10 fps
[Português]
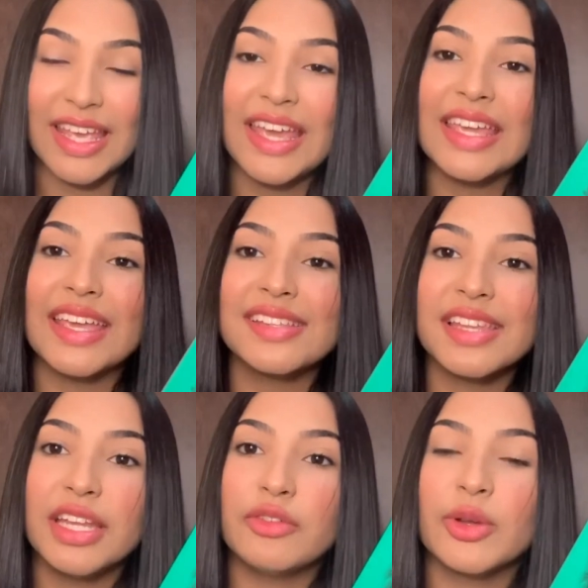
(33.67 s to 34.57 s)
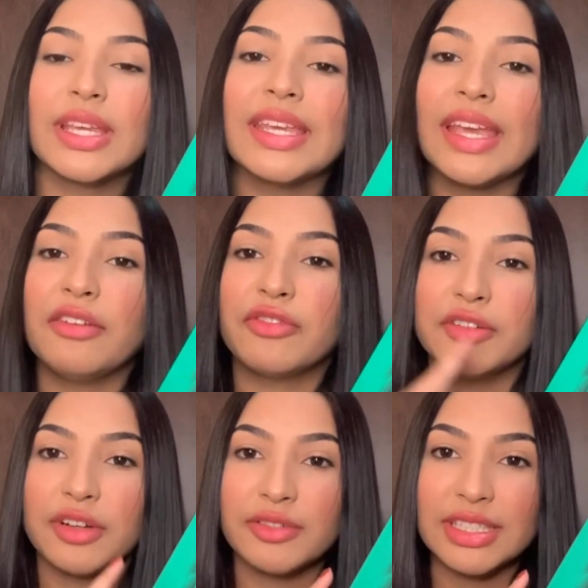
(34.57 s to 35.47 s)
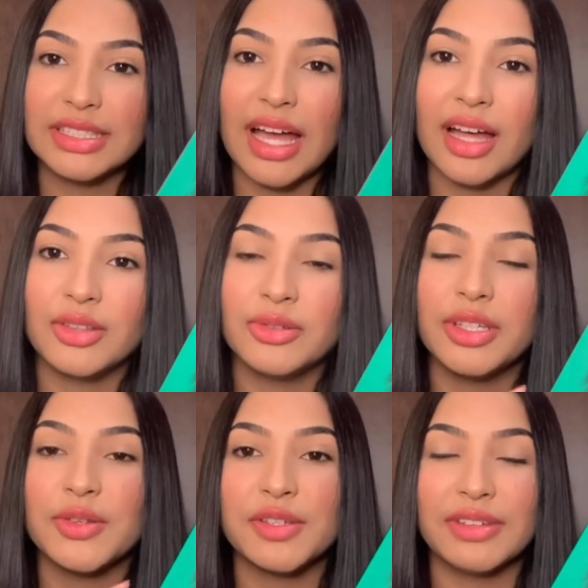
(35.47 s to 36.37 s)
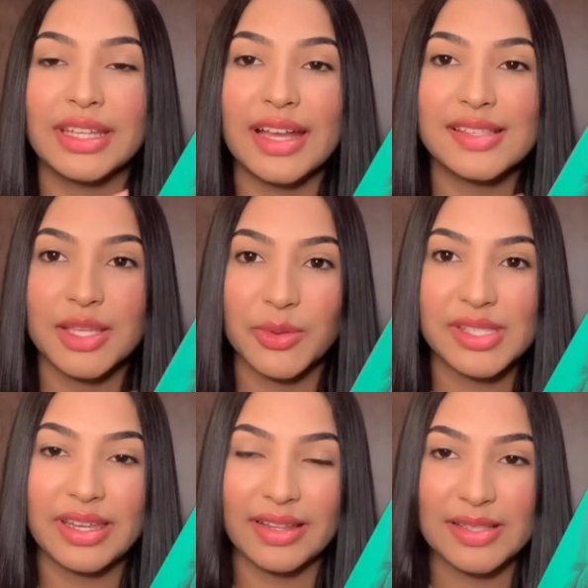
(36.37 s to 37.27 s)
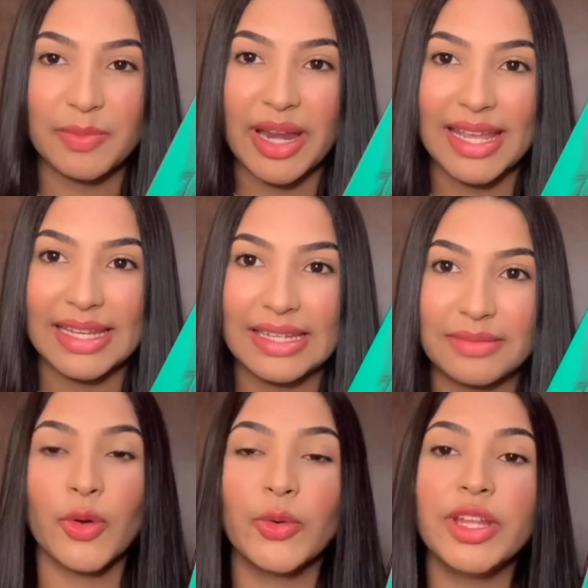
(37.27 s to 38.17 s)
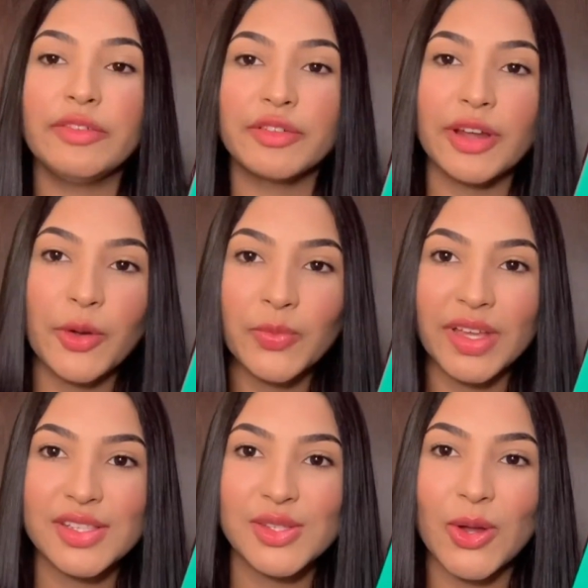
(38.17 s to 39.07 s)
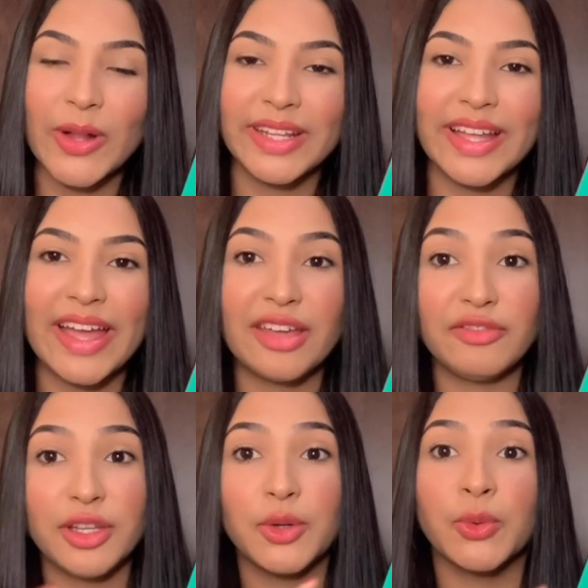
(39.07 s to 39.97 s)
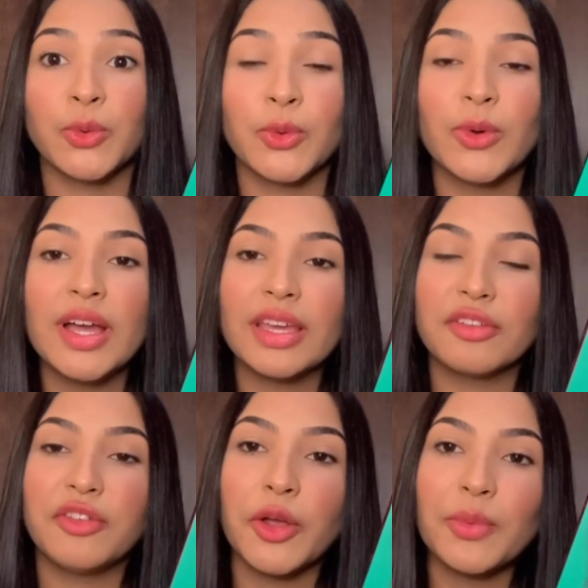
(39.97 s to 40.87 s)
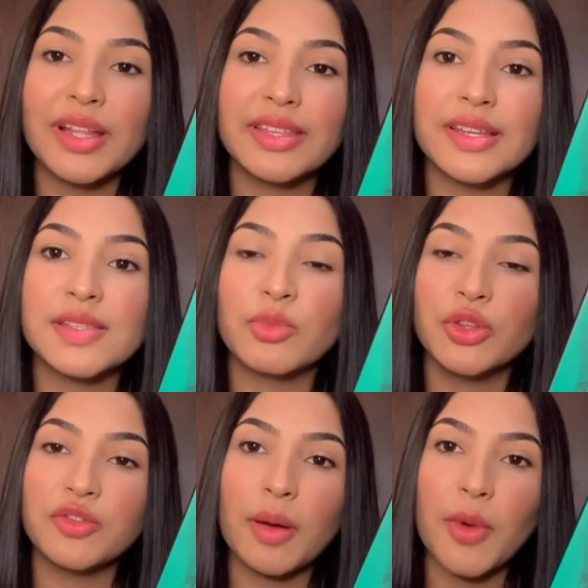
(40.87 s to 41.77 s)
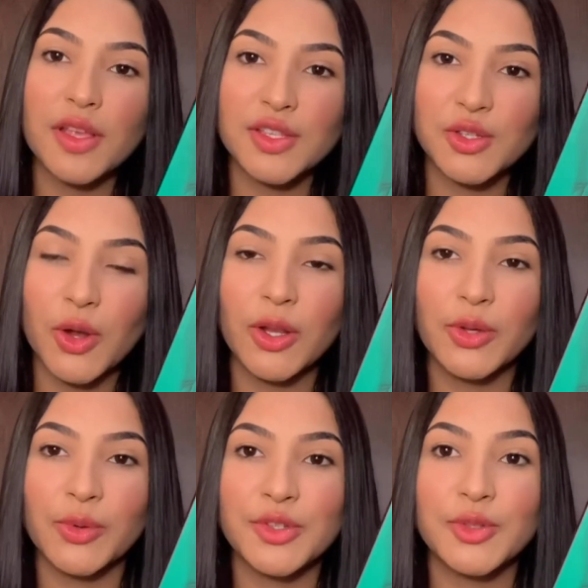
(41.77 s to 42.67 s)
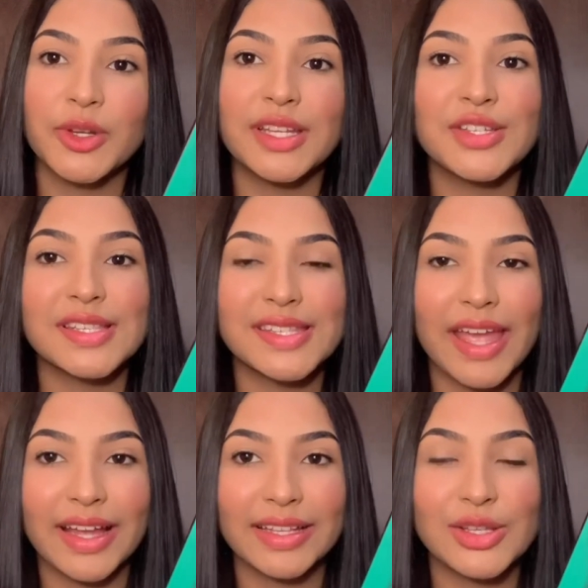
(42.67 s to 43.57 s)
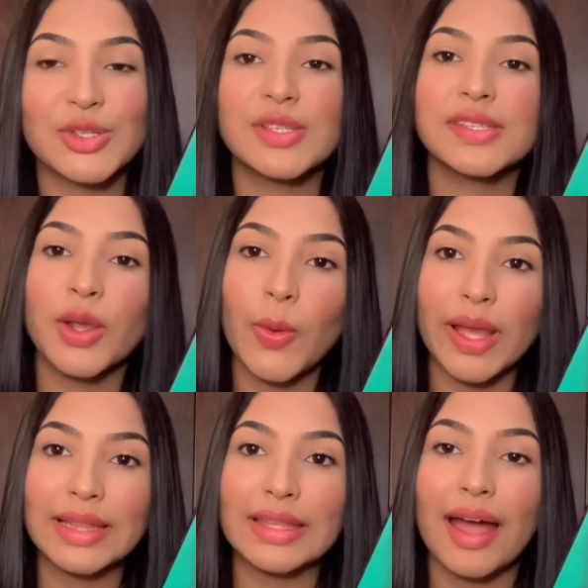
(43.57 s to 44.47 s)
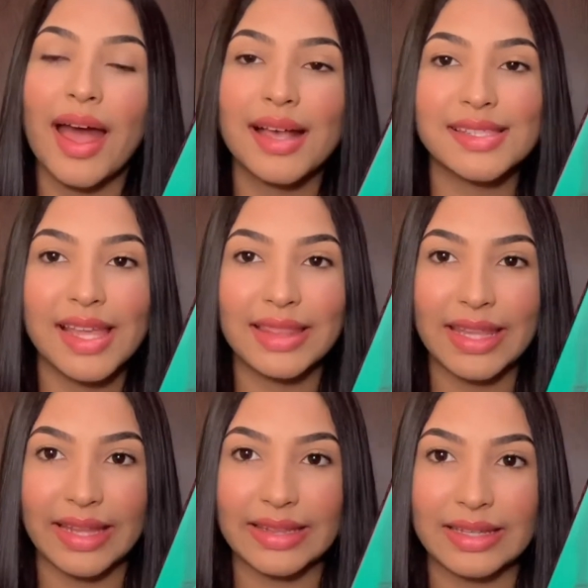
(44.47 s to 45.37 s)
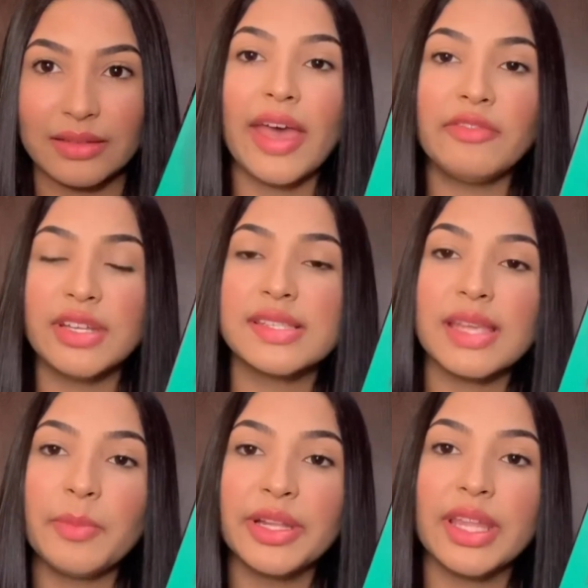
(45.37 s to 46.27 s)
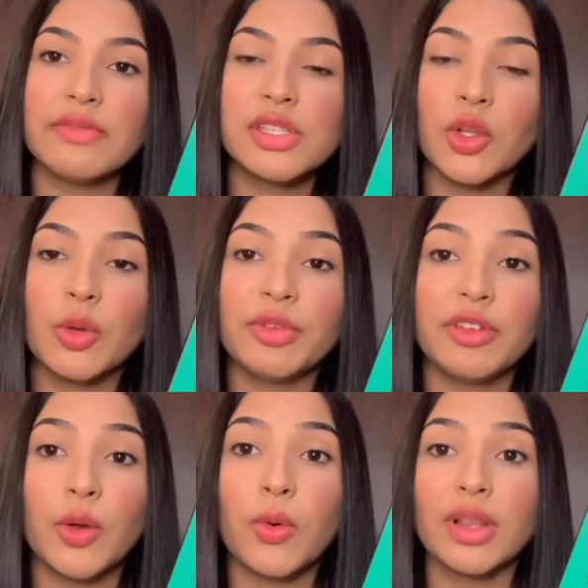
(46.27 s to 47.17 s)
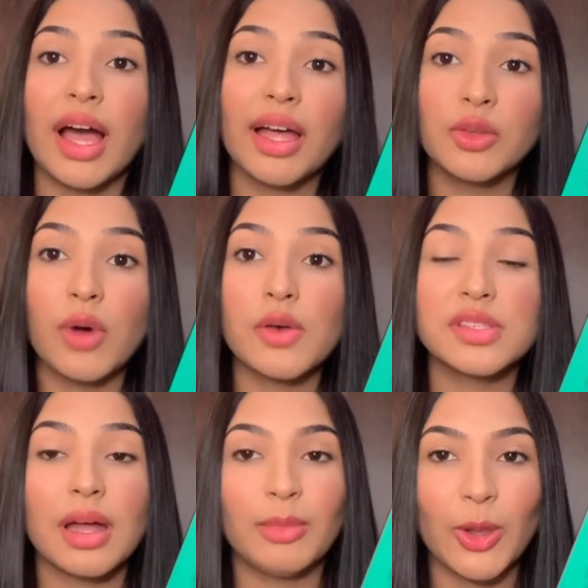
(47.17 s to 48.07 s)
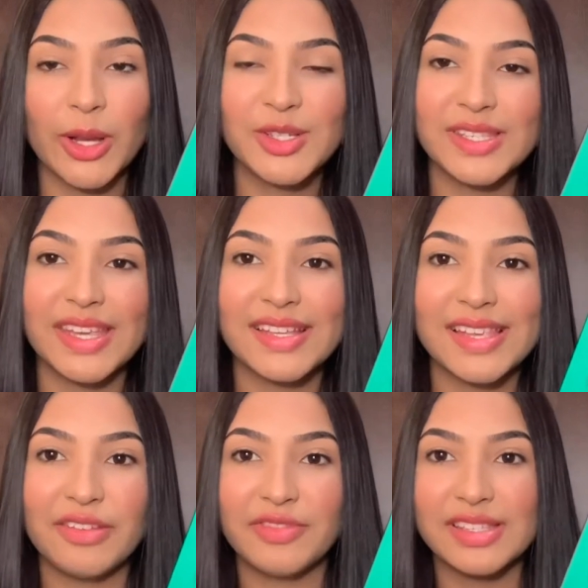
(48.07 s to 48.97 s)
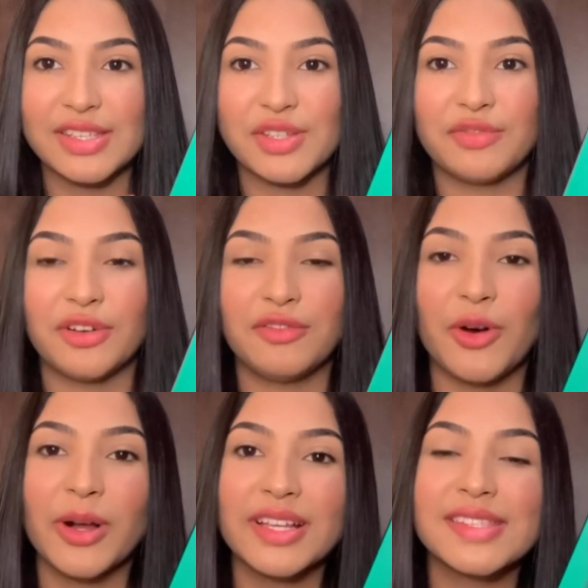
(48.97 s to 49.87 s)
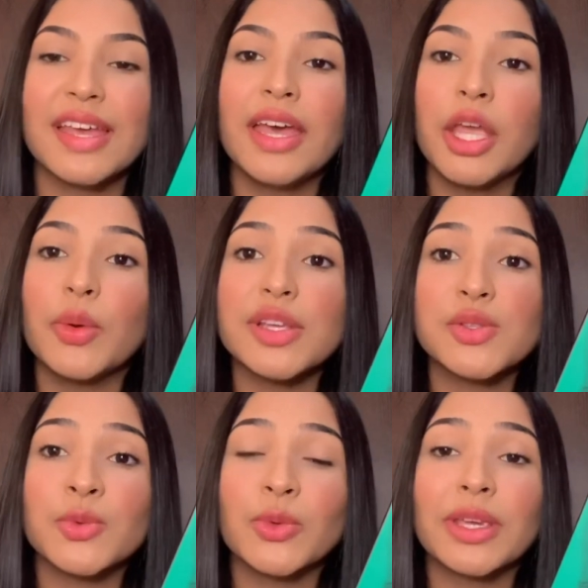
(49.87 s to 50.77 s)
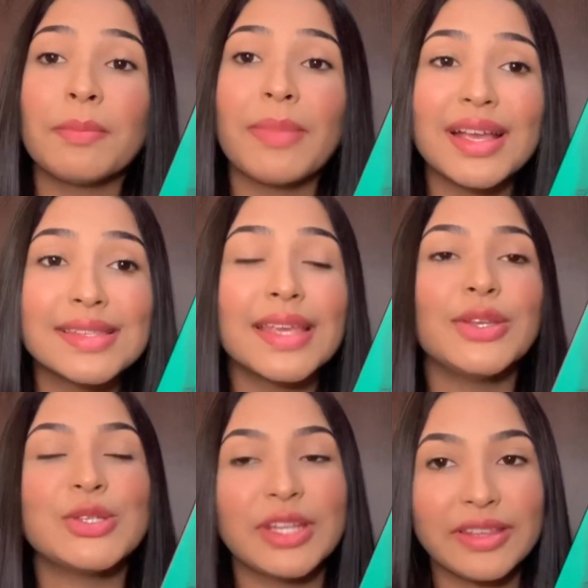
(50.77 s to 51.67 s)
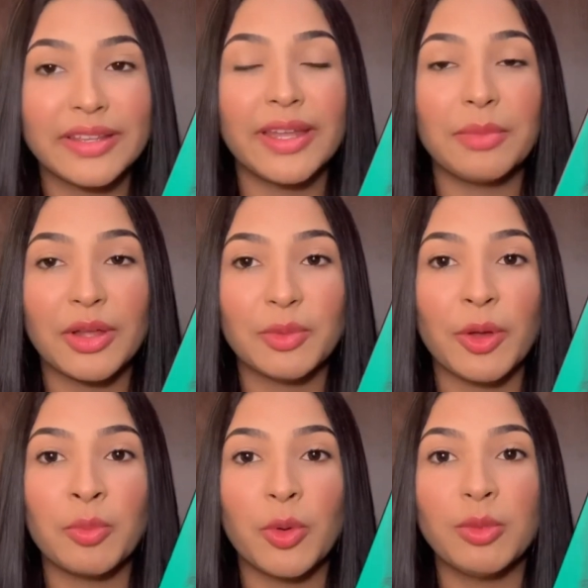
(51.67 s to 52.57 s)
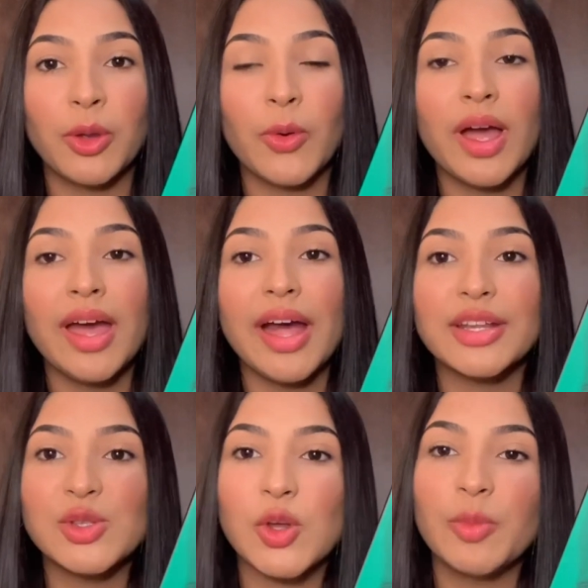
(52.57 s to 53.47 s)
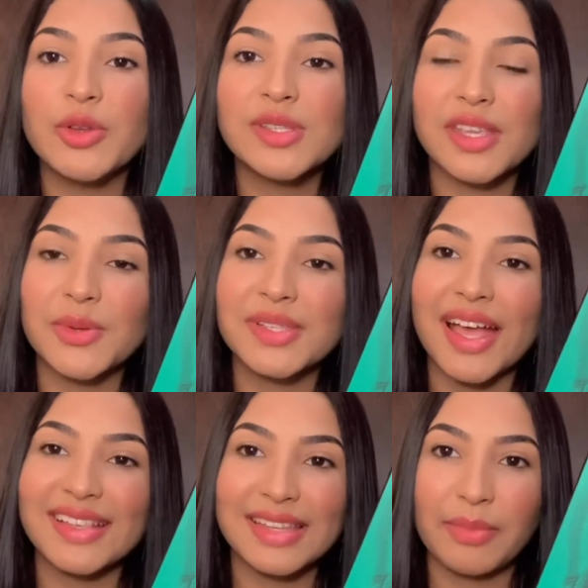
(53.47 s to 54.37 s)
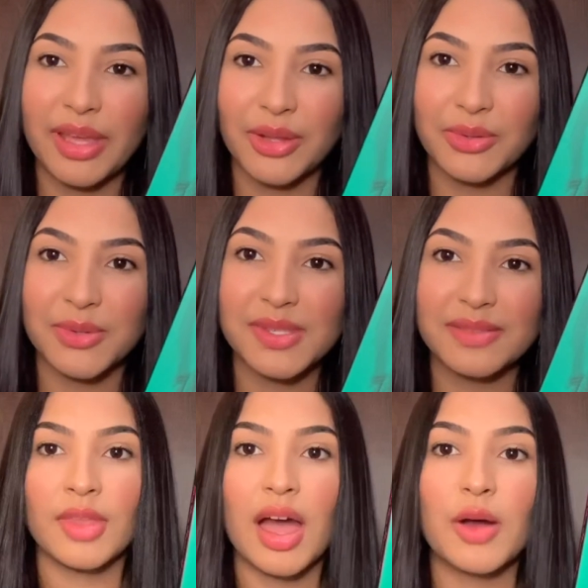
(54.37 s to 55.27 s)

E esse livro aqui, ele foi favoritado e eu tive que dar cinco estrelas para ele. O livro vai contar a história da Evelyn Hugo, que foi uma atriz muito famosa de Hollywood durante as décadas de 50 a 70. Evelyn sempre teve seu nome vinculado aos tabloides e às revistas de fofocas, e o assunto que mais rendia entretenimento para o público era sobre os seus casamentos.